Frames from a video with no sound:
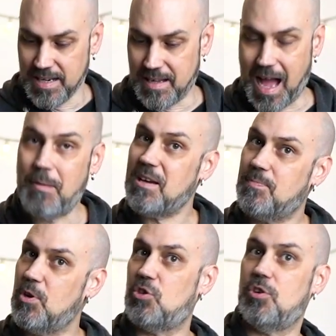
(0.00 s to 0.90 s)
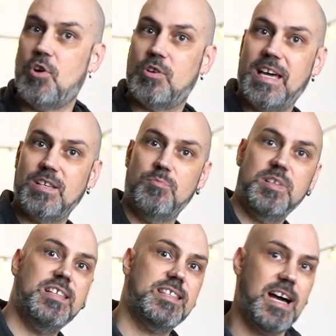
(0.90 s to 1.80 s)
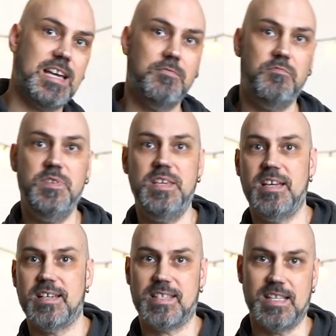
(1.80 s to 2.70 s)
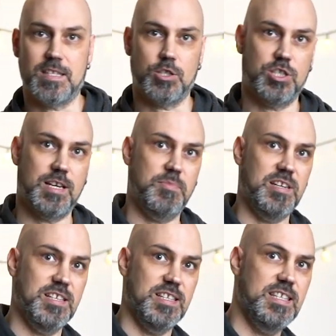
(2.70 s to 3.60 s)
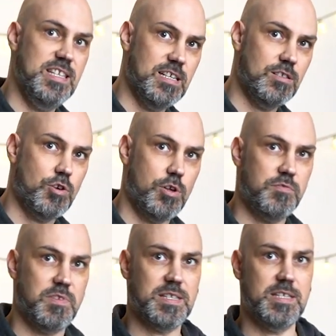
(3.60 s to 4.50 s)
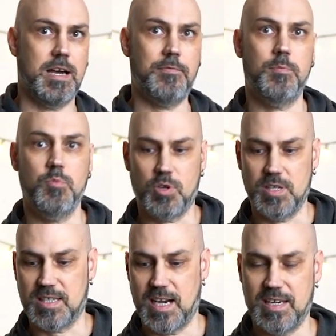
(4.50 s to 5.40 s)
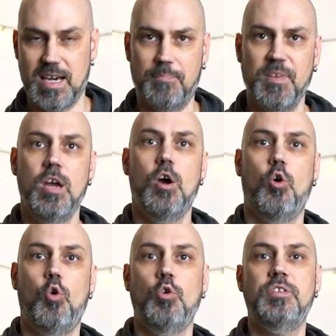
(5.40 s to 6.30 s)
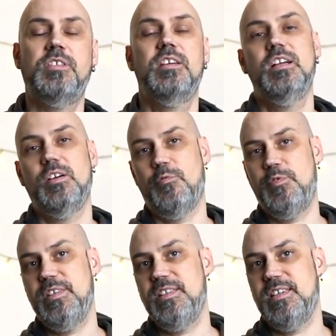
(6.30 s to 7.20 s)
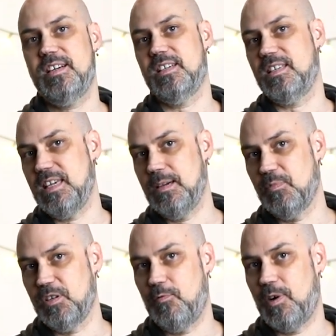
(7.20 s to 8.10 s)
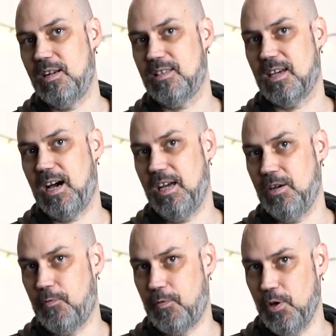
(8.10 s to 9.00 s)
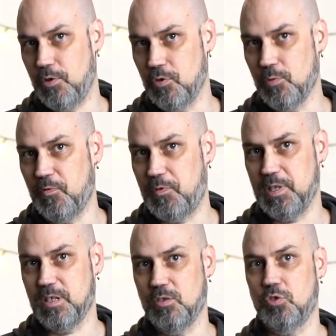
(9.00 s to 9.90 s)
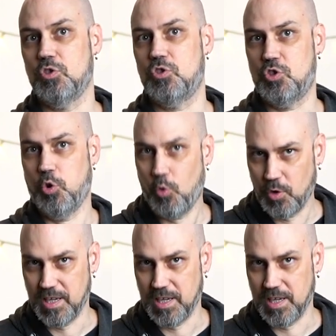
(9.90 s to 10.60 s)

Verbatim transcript: Äh, aber ich möchte euch auch gerne so ein bisschen zeigen, wie ihr das Ganze stabilisieren könnt, was ihr da für Möglichkeiten habt und wie ihr gegebenenfalls einen vernünftigen Ton